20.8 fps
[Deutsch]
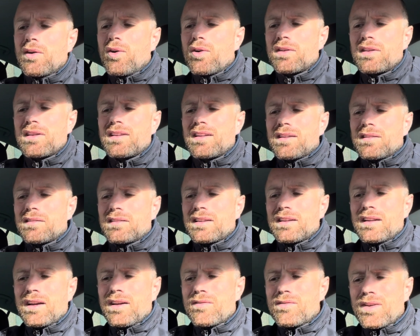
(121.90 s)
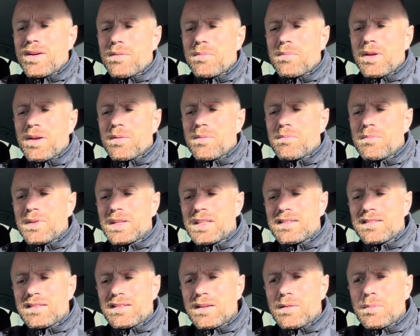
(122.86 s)
auch, den er, den er einfach äh, mit
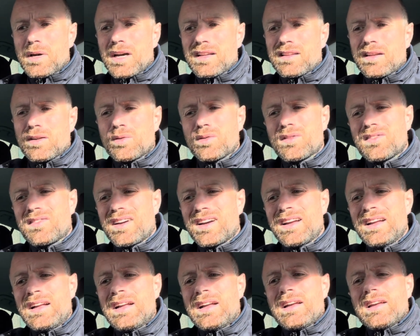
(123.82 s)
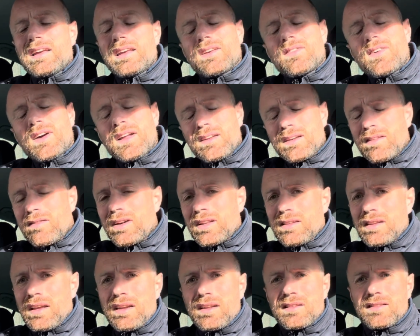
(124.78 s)
sich gebracht hat. Und zwar, ich fand, er war
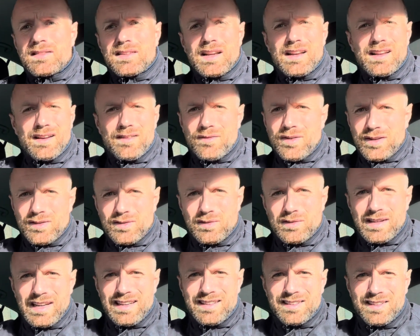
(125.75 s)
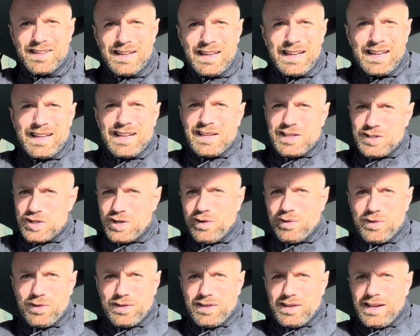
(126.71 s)
tendenziell einfach zu nett.
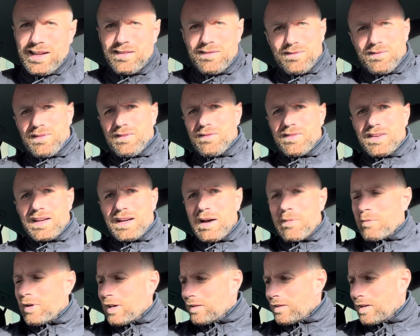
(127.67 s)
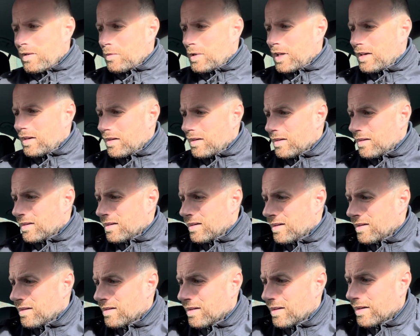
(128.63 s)
Schaut euch an, wie kann man jemanden
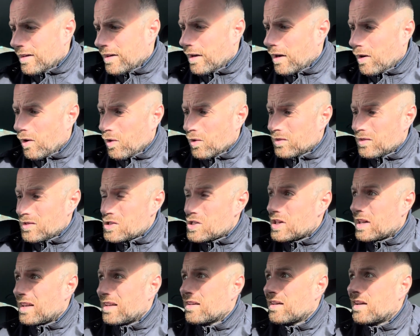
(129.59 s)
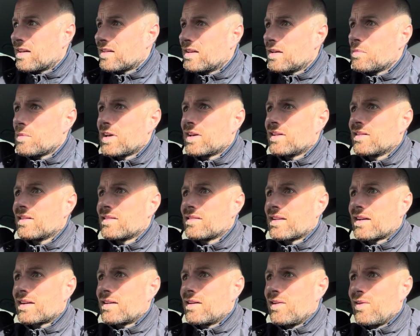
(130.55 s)
äh, nach Hause schicken, nachdem er in den
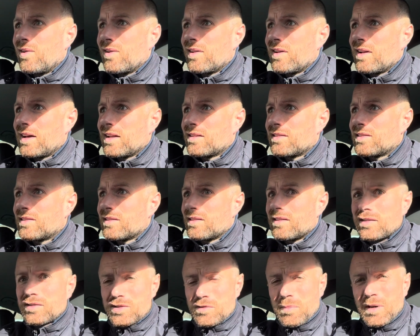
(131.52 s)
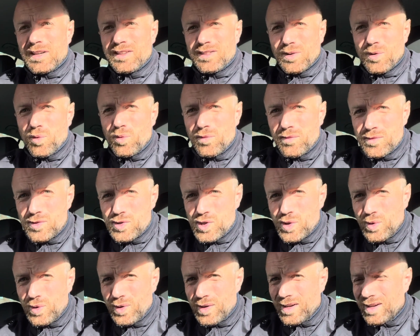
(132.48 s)
Sack gehauen hat, äh, sprich Rufen
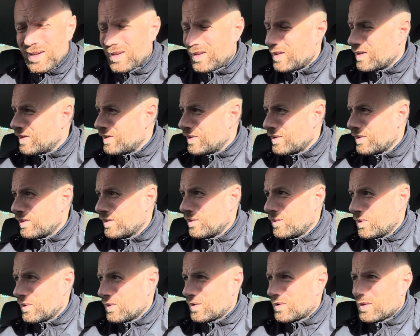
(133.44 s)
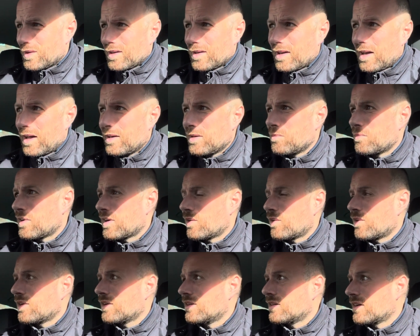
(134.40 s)
Schröder, äh, und äh, kann ihm dann
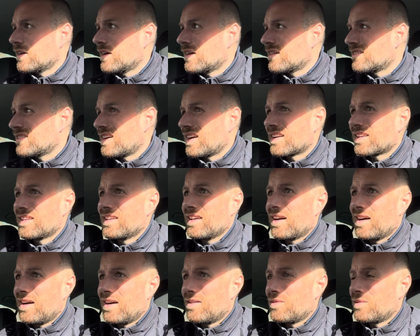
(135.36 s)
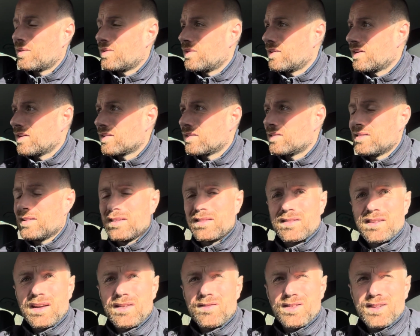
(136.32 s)
noch hinterher sagen, ja, oh, die
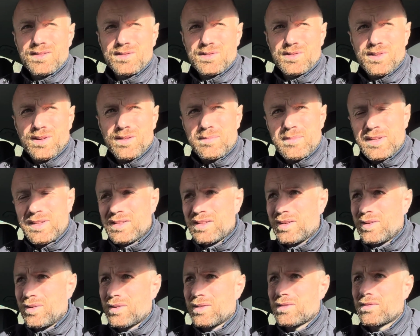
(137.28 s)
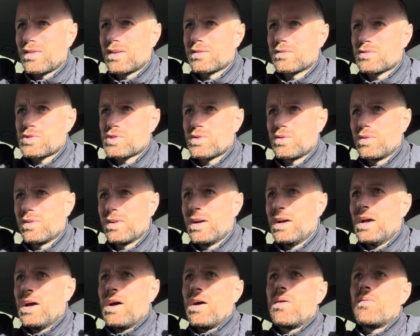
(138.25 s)
Zeit war so toll mit dir und es war so schön,
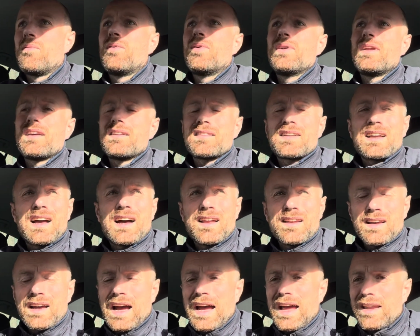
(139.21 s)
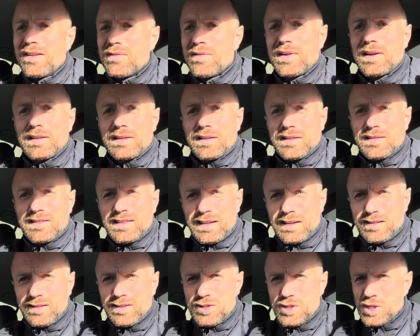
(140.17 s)
obwohl der gerade einfach das
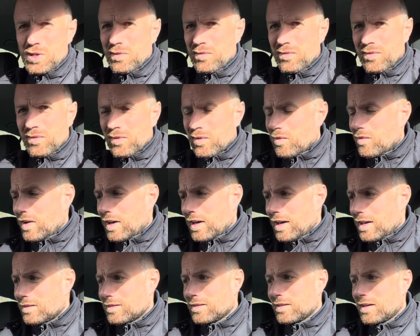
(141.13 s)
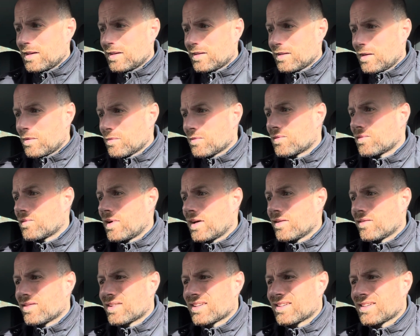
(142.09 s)
sinkende Schiff verlassen hat, aber zu
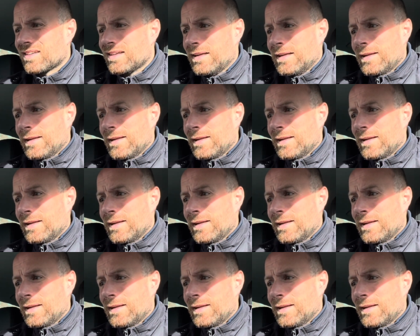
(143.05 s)
Anfang